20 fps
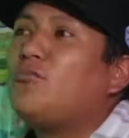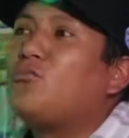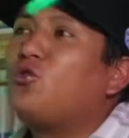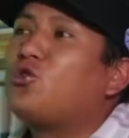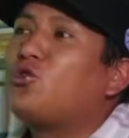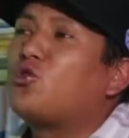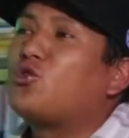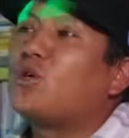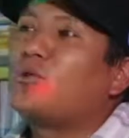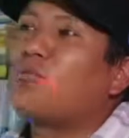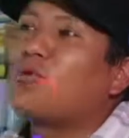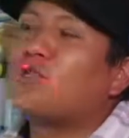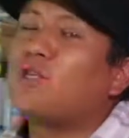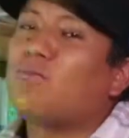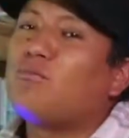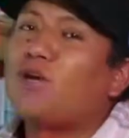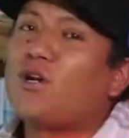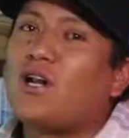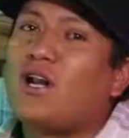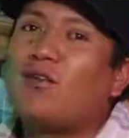muchos hemos
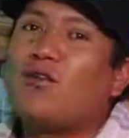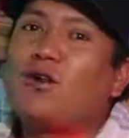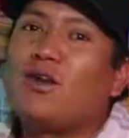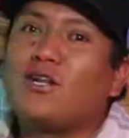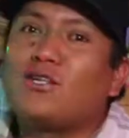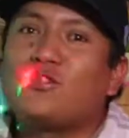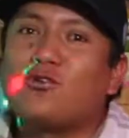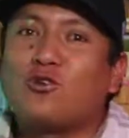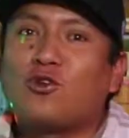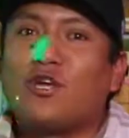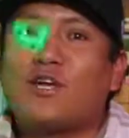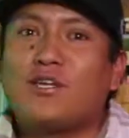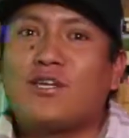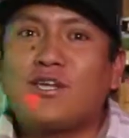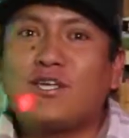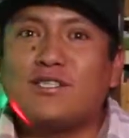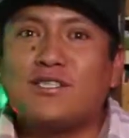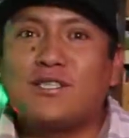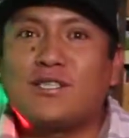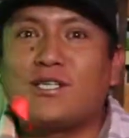emigrado a las
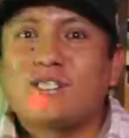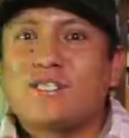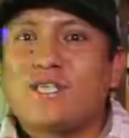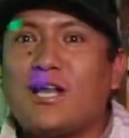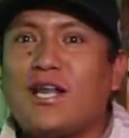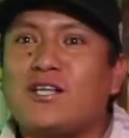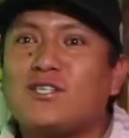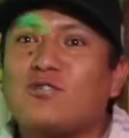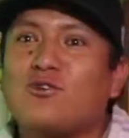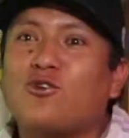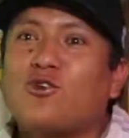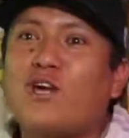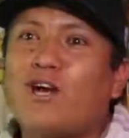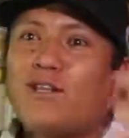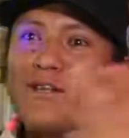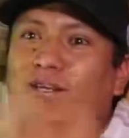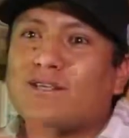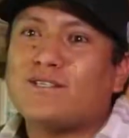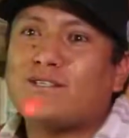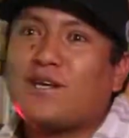ciudades y desde las
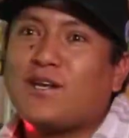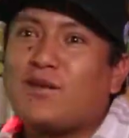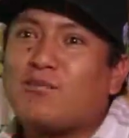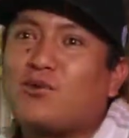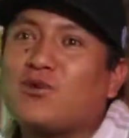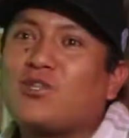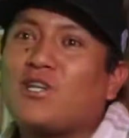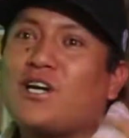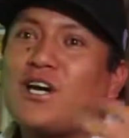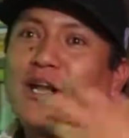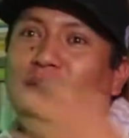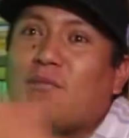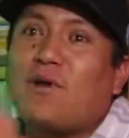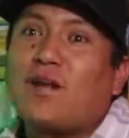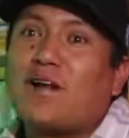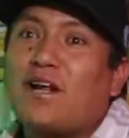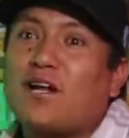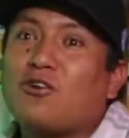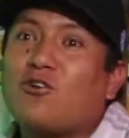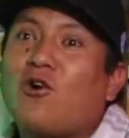ciudades queremos
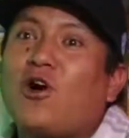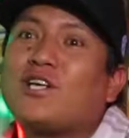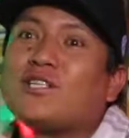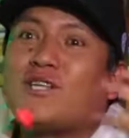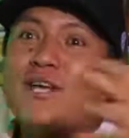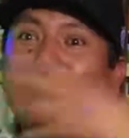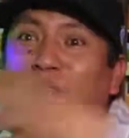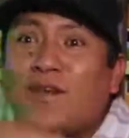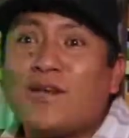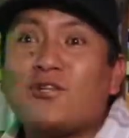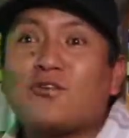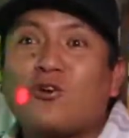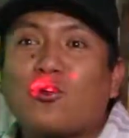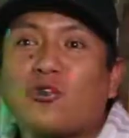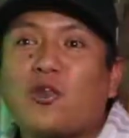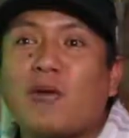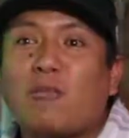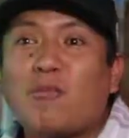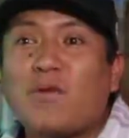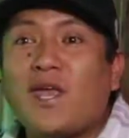reclamar algo hacia adentro
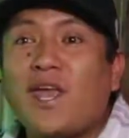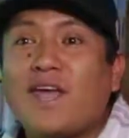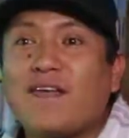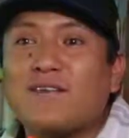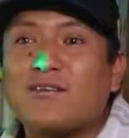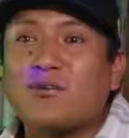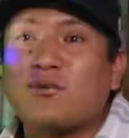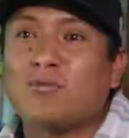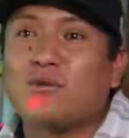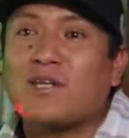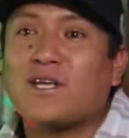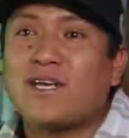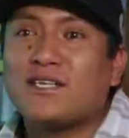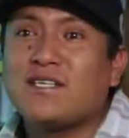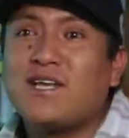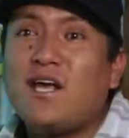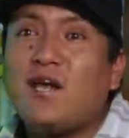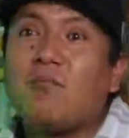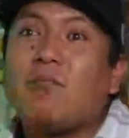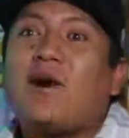también, te ubicas,
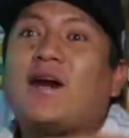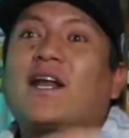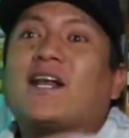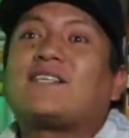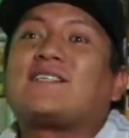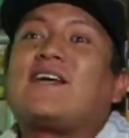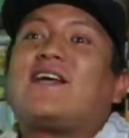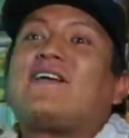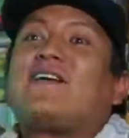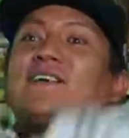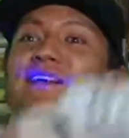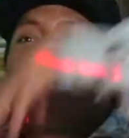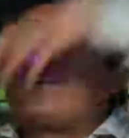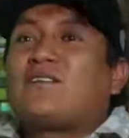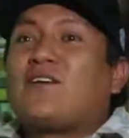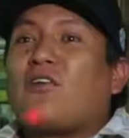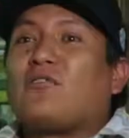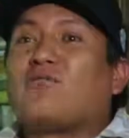para salir hacia